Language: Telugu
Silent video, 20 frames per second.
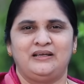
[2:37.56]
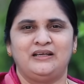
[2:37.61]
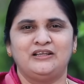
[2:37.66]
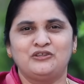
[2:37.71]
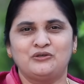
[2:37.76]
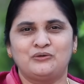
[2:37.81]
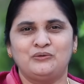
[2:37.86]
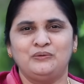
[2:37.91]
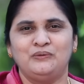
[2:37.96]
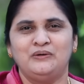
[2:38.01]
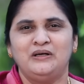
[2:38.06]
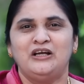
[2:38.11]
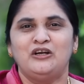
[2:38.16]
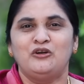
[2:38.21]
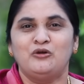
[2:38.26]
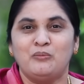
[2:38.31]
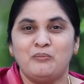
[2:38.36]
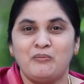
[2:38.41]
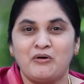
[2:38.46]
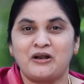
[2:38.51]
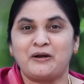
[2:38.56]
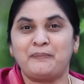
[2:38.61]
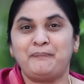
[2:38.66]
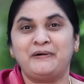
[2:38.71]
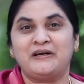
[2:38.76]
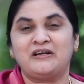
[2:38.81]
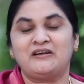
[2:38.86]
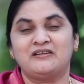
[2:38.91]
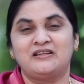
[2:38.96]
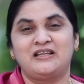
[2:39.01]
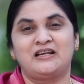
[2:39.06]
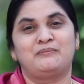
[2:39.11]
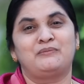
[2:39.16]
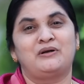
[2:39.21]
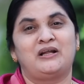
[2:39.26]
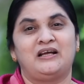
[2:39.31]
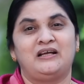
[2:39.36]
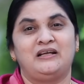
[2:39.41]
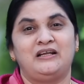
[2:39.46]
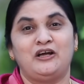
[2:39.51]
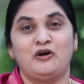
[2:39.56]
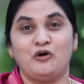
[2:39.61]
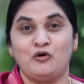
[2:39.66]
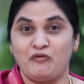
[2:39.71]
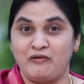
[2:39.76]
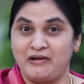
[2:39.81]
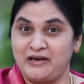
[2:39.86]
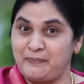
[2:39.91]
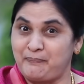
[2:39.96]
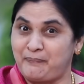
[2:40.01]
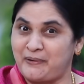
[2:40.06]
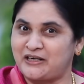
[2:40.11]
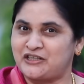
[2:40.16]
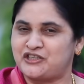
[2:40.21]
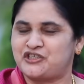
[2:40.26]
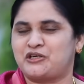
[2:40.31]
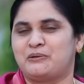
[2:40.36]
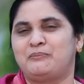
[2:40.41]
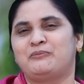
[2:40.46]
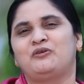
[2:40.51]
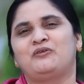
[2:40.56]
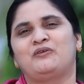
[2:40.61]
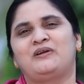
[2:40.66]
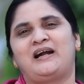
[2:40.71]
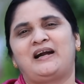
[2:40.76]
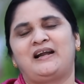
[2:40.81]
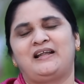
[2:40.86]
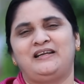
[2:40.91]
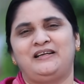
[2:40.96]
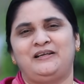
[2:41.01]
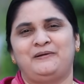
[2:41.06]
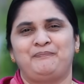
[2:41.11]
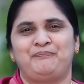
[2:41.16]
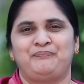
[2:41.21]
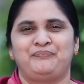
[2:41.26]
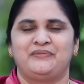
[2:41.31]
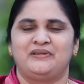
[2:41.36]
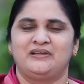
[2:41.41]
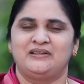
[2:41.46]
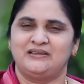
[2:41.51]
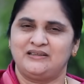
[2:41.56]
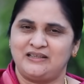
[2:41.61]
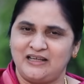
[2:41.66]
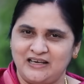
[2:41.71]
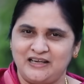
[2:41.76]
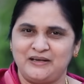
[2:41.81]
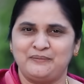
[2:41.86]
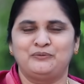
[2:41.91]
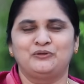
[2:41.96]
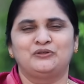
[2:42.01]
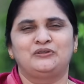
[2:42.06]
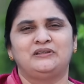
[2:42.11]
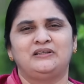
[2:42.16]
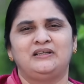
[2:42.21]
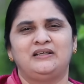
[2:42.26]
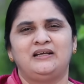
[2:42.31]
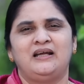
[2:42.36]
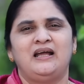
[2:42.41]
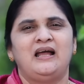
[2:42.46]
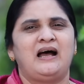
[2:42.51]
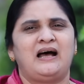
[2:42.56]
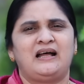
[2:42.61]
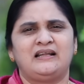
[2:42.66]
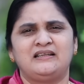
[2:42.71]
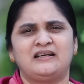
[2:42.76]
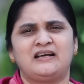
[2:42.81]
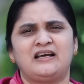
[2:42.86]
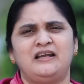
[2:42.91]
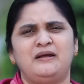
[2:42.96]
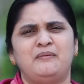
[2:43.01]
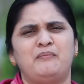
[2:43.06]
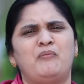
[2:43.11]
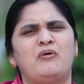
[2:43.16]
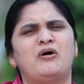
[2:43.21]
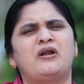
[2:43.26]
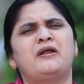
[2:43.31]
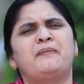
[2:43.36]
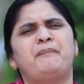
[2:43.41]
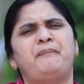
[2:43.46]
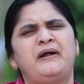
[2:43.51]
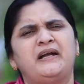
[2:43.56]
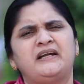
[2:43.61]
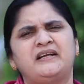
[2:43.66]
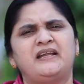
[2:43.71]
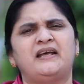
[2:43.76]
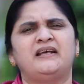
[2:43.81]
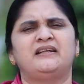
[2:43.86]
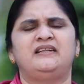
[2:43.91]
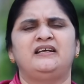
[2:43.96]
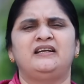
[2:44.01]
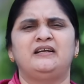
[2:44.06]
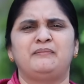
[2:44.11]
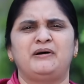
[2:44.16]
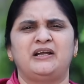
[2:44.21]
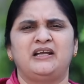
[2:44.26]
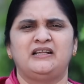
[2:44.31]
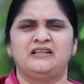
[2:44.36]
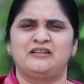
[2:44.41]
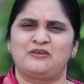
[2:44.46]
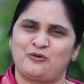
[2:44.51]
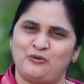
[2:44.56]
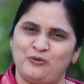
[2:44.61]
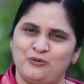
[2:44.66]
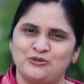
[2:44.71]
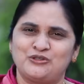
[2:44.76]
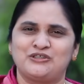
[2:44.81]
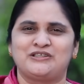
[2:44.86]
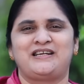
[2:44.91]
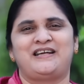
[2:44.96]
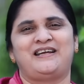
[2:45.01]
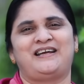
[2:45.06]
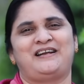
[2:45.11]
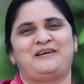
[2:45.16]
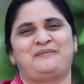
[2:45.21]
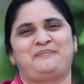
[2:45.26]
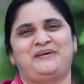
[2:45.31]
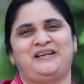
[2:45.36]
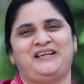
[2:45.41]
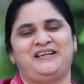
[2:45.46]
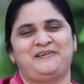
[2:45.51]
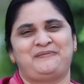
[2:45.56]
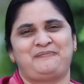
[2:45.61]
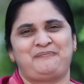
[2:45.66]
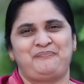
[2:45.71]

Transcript: ఎందుకు నువ్వు మొర్రపెట్టు దినమున యహోవా నీ పక్షమునున్నాడని తెలియబోతుంది అందుకనే మొర్ర పెట్టే దినం అనేది రోజు చేయాలి ఆ పని